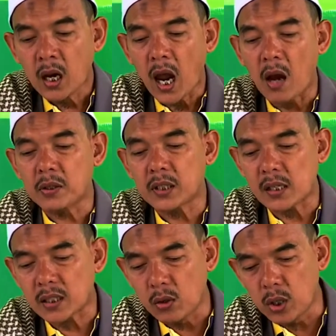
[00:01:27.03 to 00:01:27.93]
awit
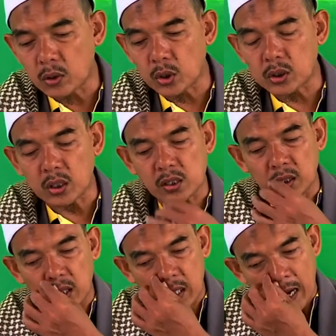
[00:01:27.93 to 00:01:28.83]
asaula to itu
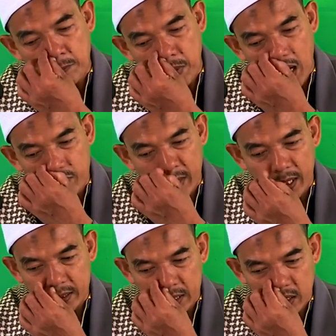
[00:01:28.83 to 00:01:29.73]
gue gampang
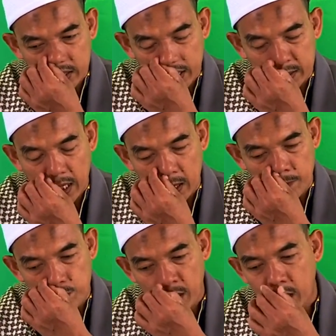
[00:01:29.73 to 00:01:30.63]
fi'il itikot ing
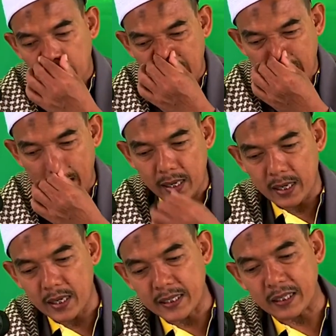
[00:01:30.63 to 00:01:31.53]
dalem
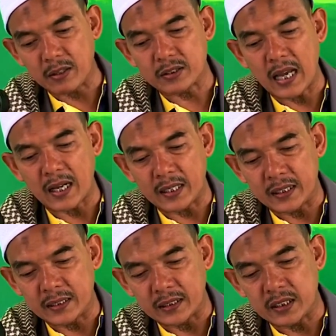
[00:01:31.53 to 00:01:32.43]
eh,
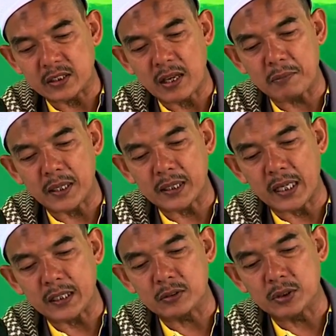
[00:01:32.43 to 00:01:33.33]
nekodaken jadi sampean
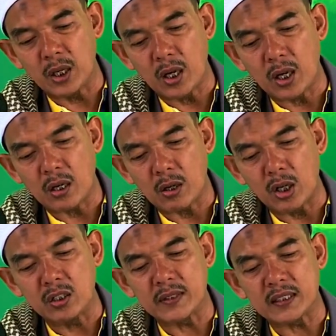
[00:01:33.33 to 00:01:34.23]
kali kula
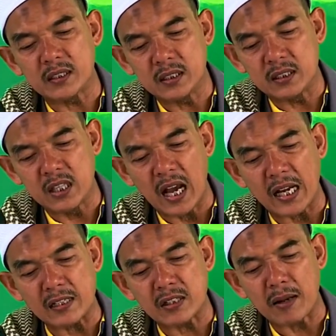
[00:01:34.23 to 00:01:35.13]
kon wedi
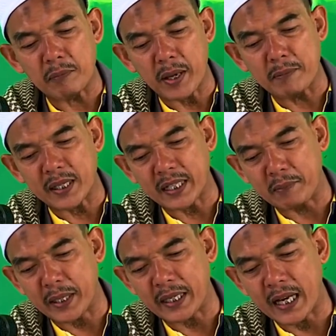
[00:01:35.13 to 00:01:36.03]
jangan sampai
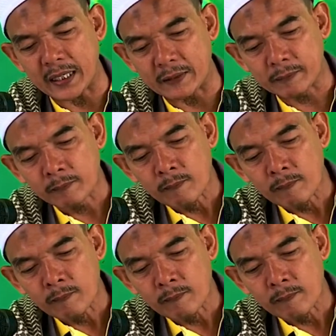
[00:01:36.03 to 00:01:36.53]
meremehkan